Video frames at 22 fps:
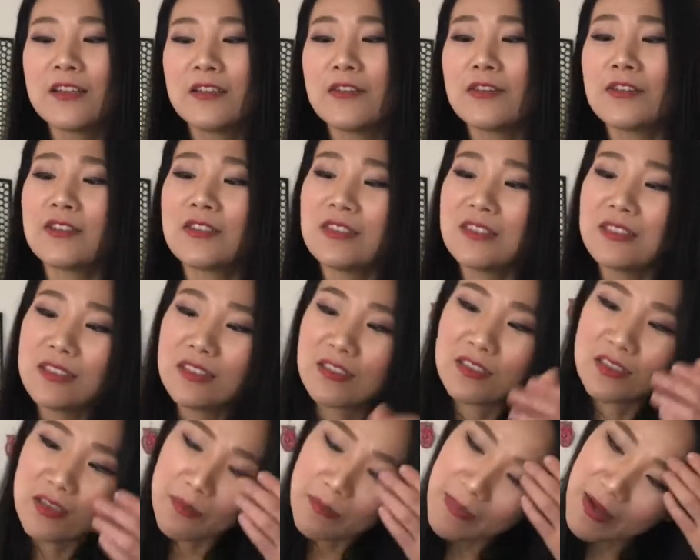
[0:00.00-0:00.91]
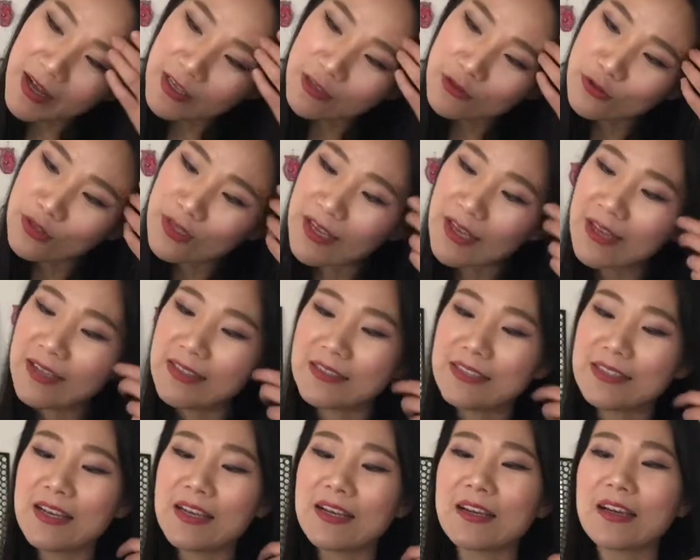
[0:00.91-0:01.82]
因为是杏仁嘛，所以很
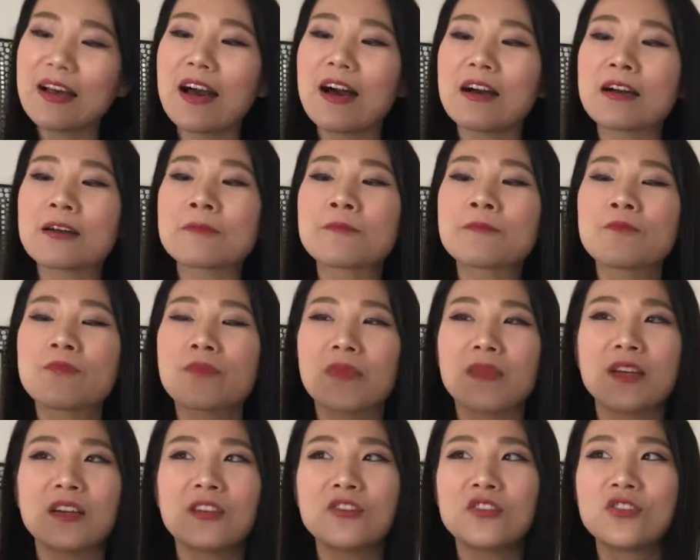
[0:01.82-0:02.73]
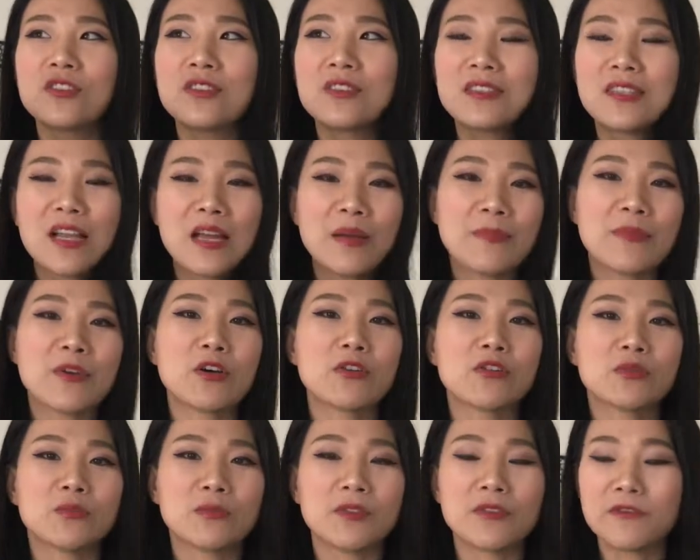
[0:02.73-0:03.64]
健康，啊，吃起来没
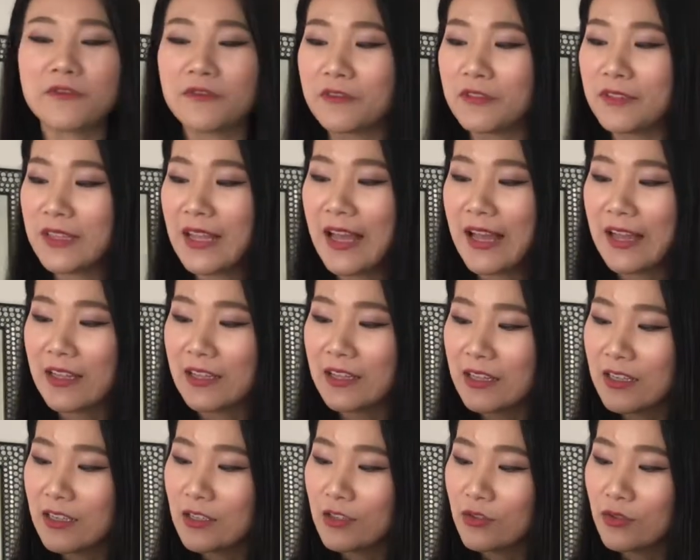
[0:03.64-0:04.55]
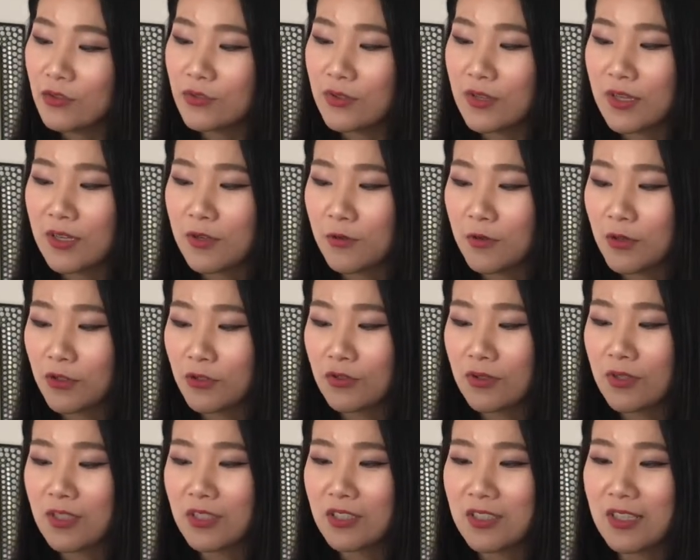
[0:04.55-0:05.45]
有什么负担，所以我
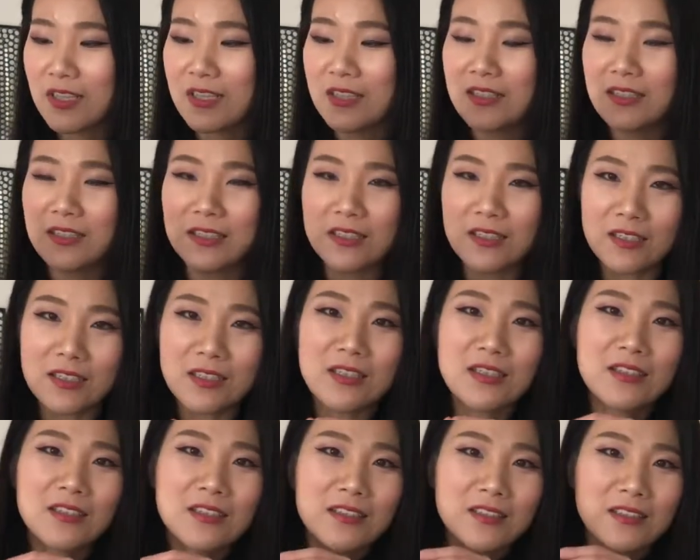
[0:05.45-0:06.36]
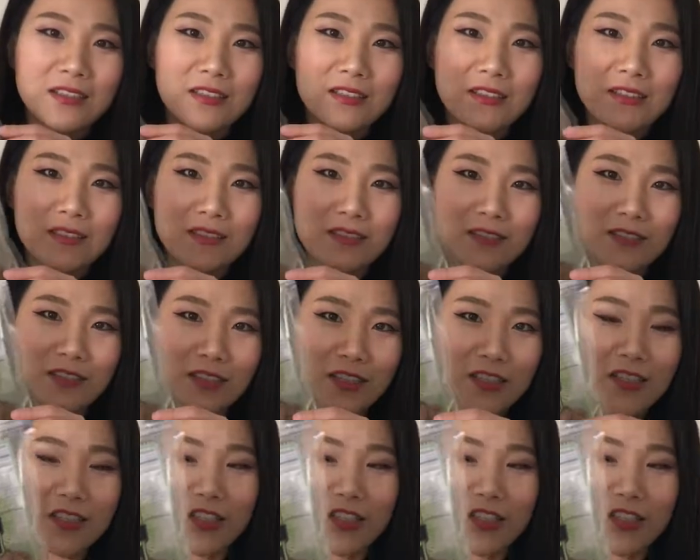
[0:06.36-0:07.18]
觉得这个真